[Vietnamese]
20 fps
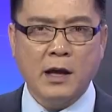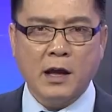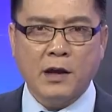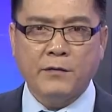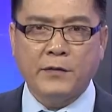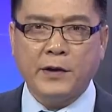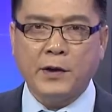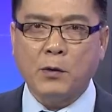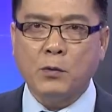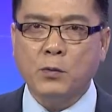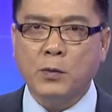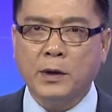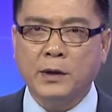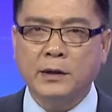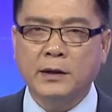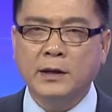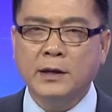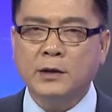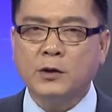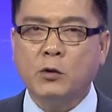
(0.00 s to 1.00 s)
vì ông Huynh
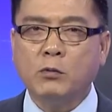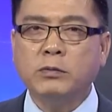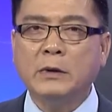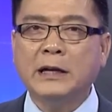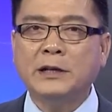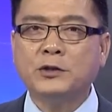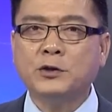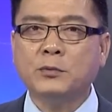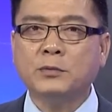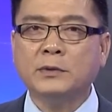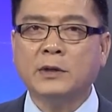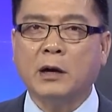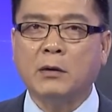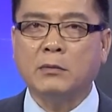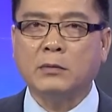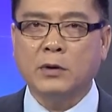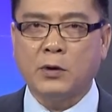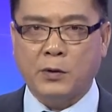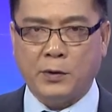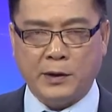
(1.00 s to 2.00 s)
cũng đi Trung Cộng
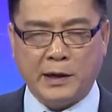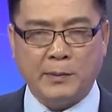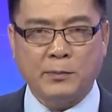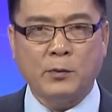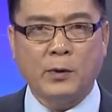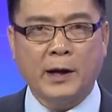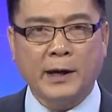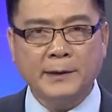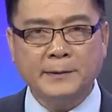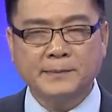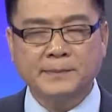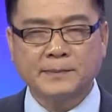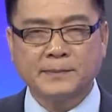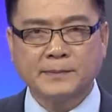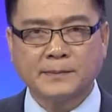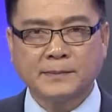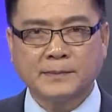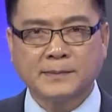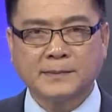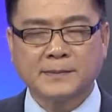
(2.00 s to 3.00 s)
hồi năm ngoái.
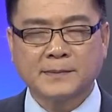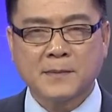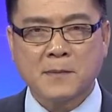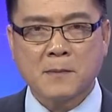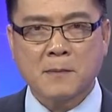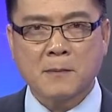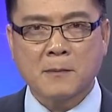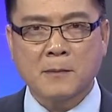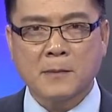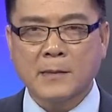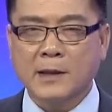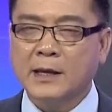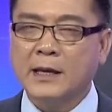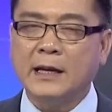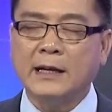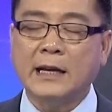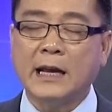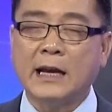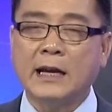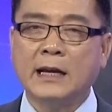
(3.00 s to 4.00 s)
Hiện
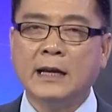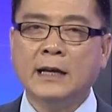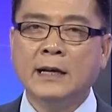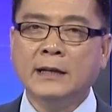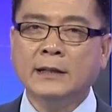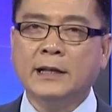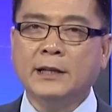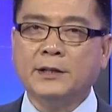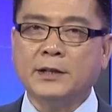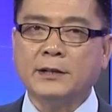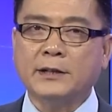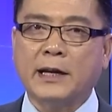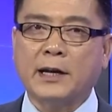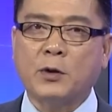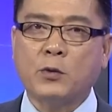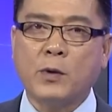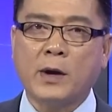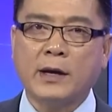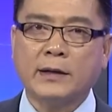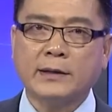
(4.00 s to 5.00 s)
nay, thì Trần Đại
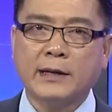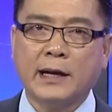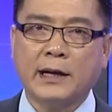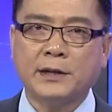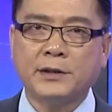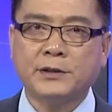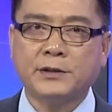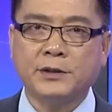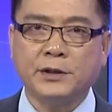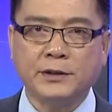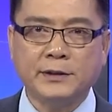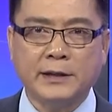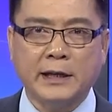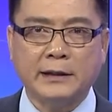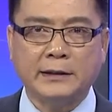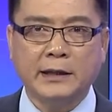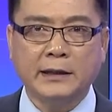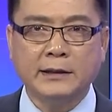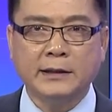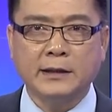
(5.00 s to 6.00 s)
Quang đang chữa trị
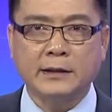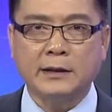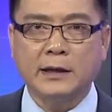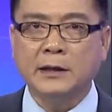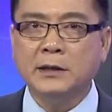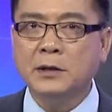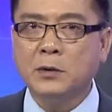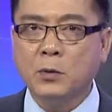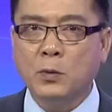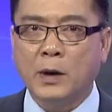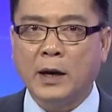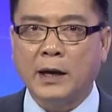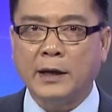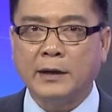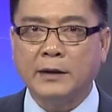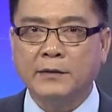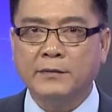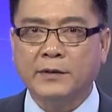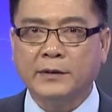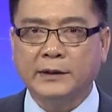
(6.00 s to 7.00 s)
tích cực ở nước ngoài
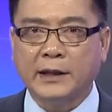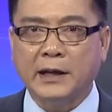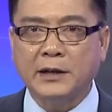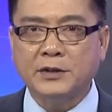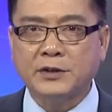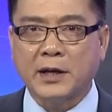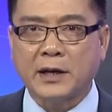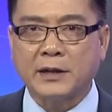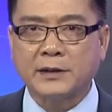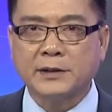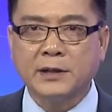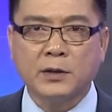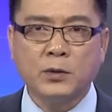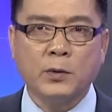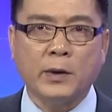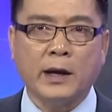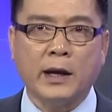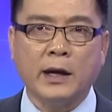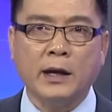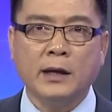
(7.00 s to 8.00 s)
và tình trạng sức
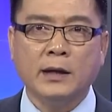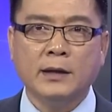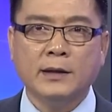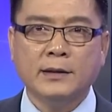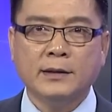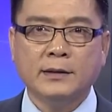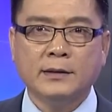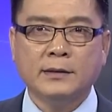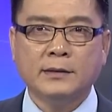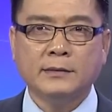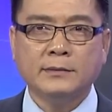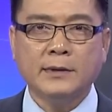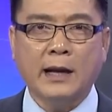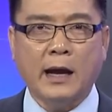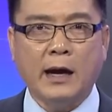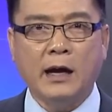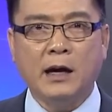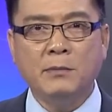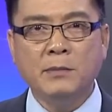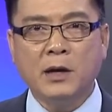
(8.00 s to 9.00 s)
khỏe đã
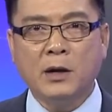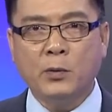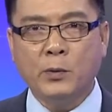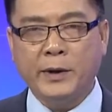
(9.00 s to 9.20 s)
ở mức nguy